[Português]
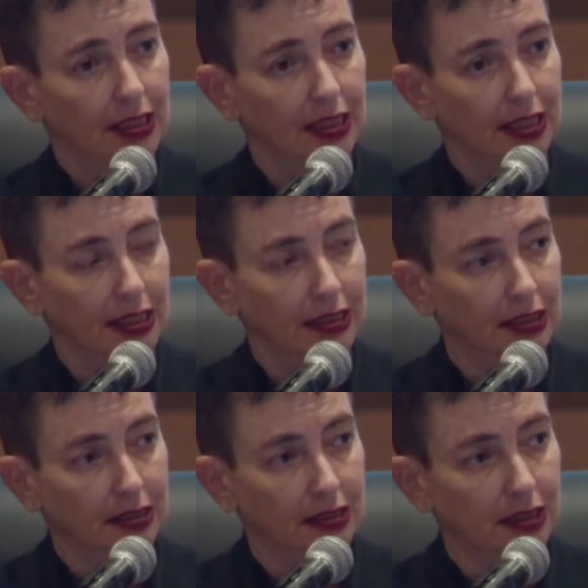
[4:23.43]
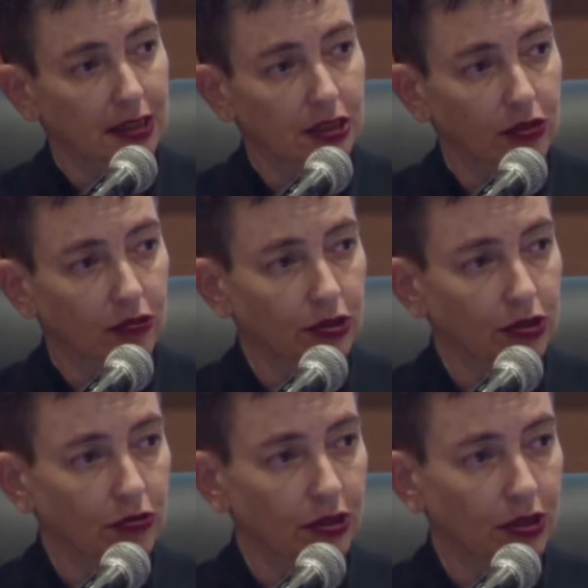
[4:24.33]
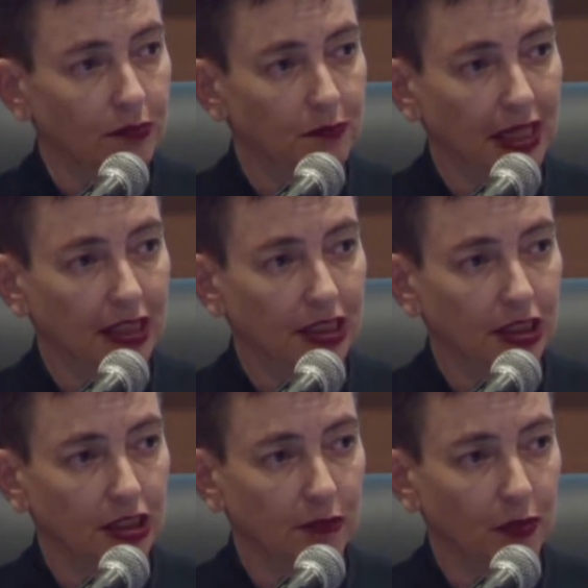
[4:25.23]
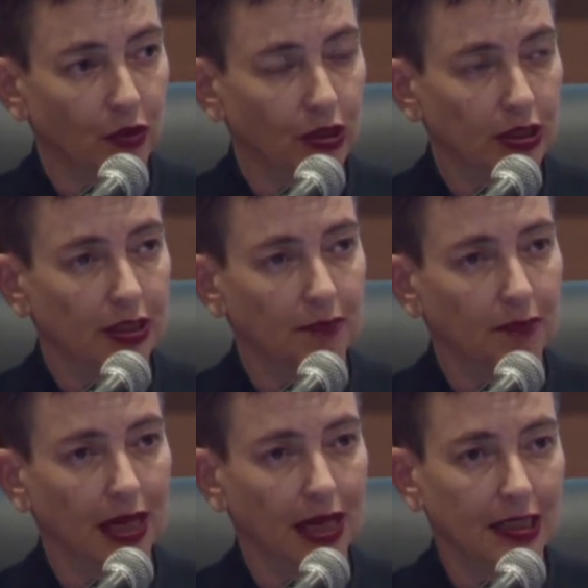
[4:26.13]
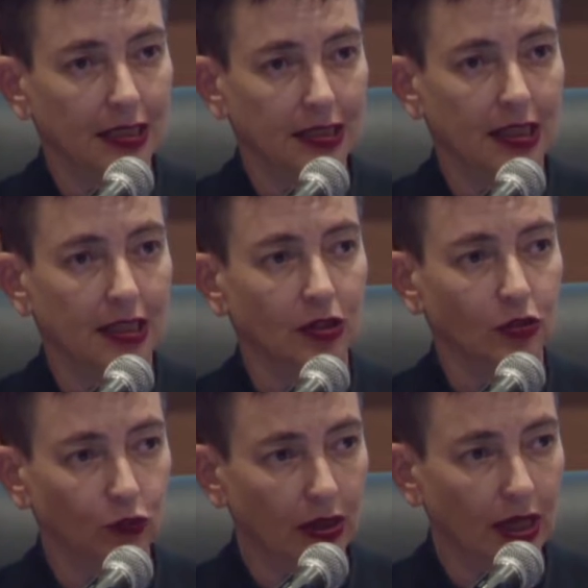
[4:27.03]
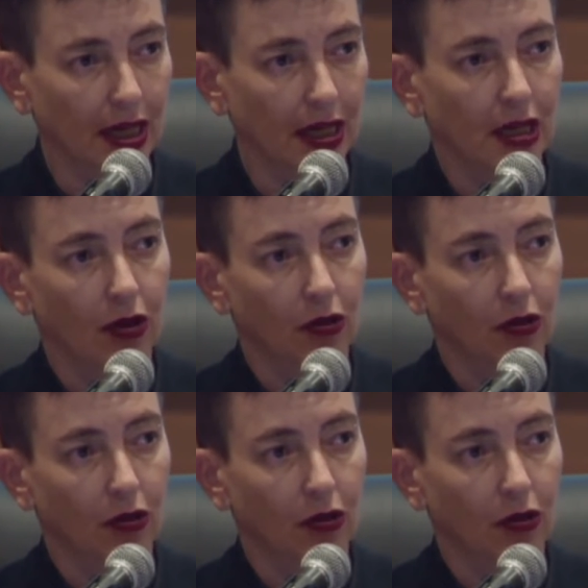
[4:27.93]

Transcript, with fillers: dessas instituições para que a gente possa, mais que nunca,